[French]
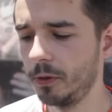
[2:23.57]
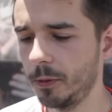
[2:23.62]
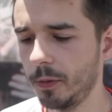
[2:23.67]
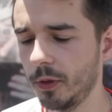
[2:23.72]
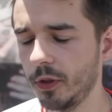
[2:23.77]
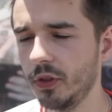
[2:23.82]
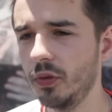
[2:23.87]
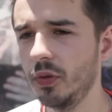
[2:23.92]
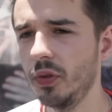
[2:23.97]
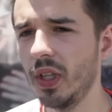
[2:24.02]

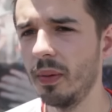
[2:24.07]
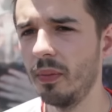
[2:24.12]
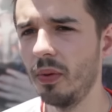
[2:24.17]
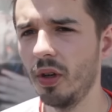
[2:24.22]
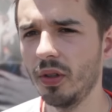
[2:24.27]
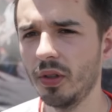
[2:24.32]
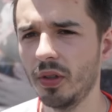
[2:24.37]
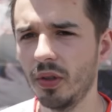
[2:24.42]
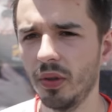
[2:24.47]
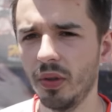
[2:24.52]
pense tout
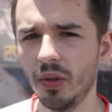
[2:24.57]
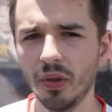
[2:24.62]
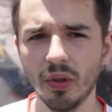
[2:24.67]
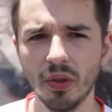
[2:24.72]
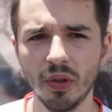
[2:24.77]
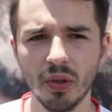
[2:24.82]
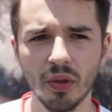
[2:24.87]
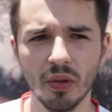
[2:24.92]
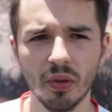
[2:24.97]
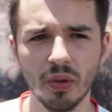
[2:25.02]
d'abord
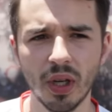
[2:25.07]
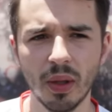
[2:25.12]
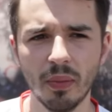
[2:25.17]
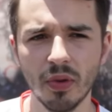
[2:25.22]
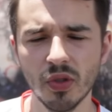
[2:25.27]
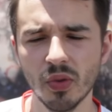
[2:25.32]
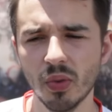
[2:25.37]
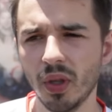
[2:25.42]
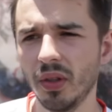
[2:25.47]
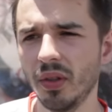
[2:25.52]
qu'on a
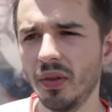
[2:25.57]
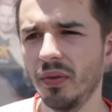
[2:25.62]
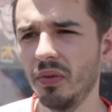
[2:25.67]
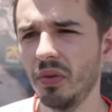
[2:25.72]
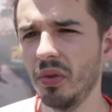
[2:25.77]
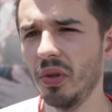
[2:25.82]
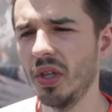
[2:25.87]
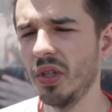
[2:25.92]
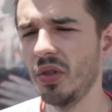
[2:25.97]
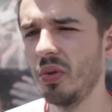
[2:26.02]
besoin
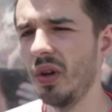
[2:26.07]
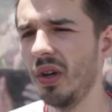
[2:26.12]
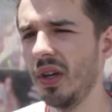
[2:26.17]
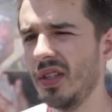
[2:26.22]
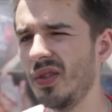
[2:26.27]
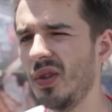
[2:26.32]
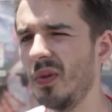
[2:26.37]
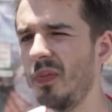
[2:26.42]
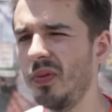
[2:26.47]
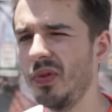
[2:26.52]
que les joueurs
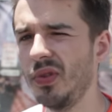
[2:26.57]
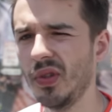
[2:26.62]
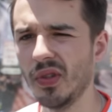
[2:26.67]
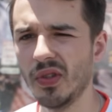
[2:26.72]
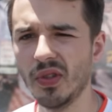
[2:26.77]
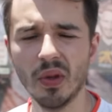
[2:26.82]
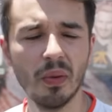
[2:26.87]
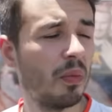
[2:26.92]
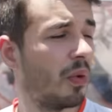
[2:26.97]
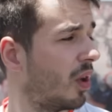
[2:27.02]
restent plus
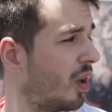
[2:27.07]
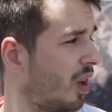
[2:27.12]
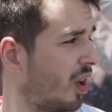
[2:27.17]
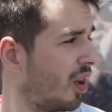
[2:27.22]
ensemble.